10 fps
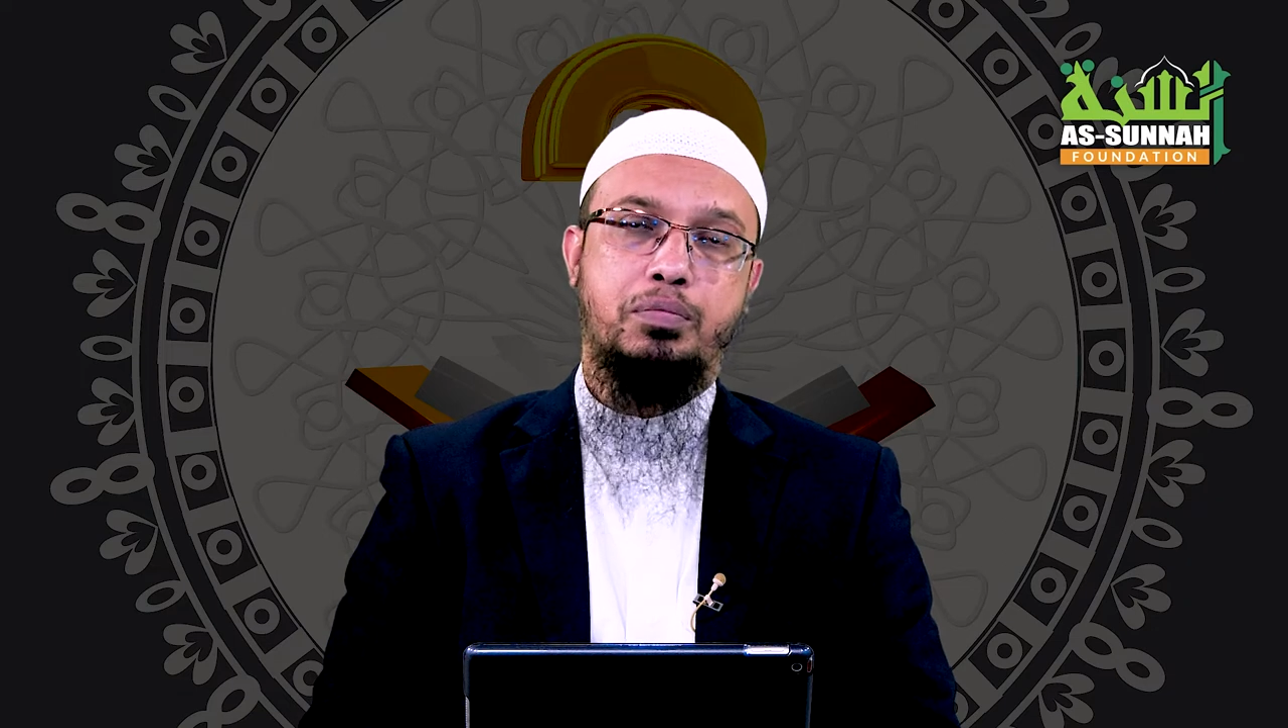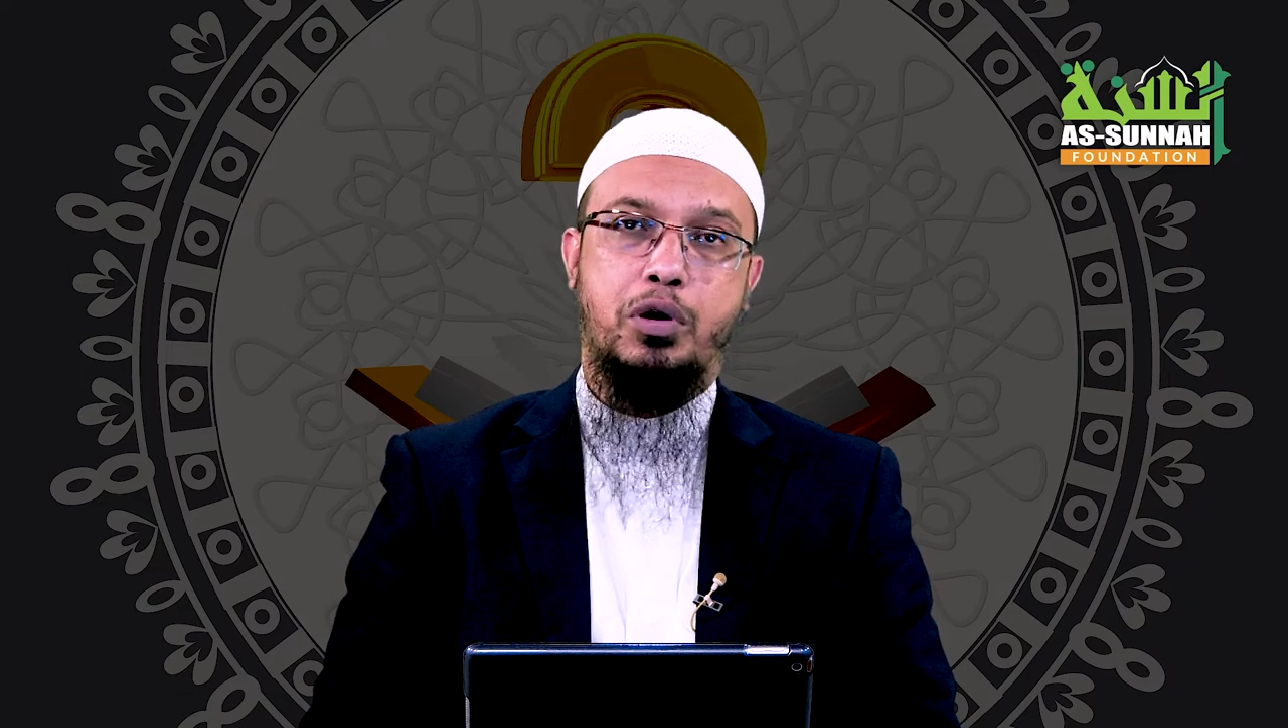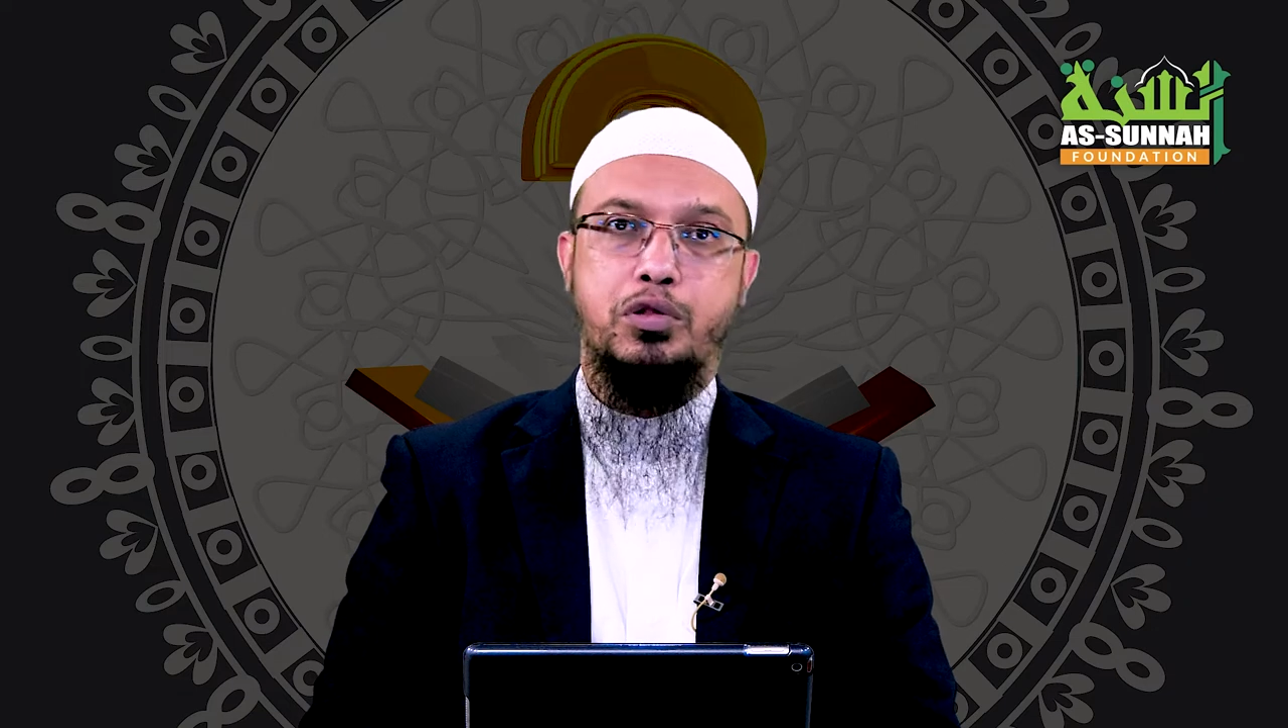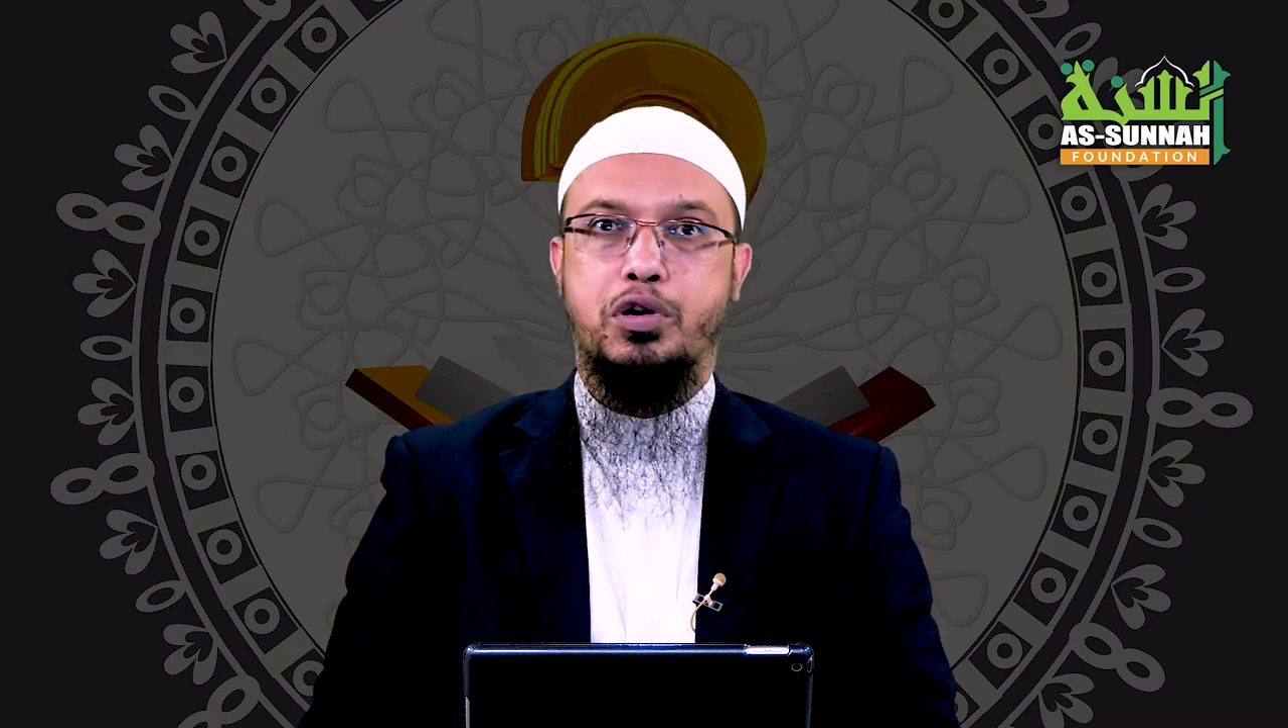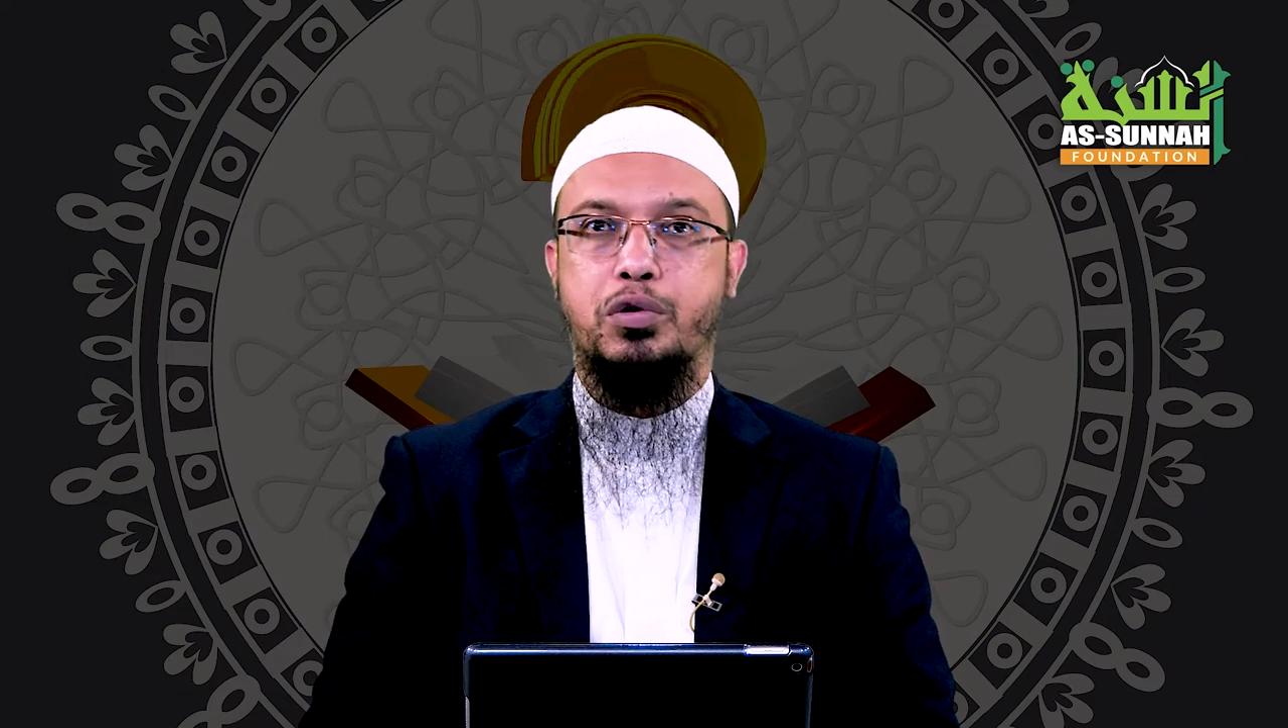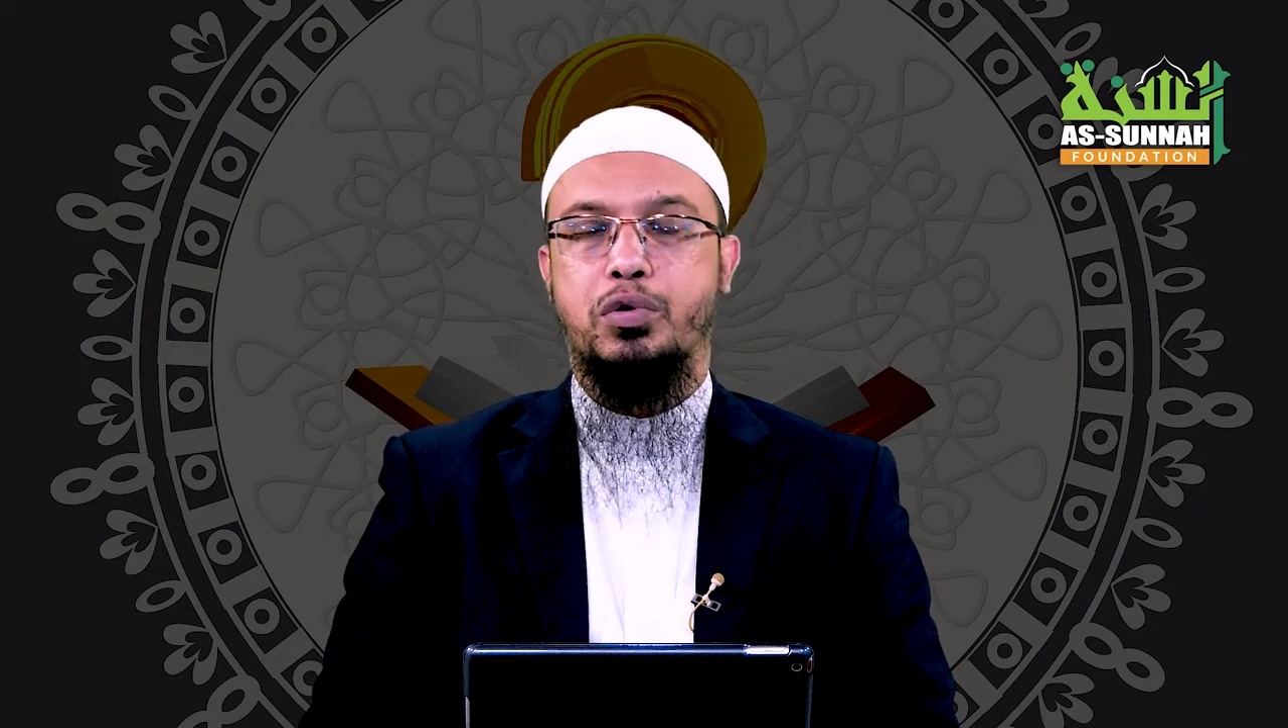বড় ধরনের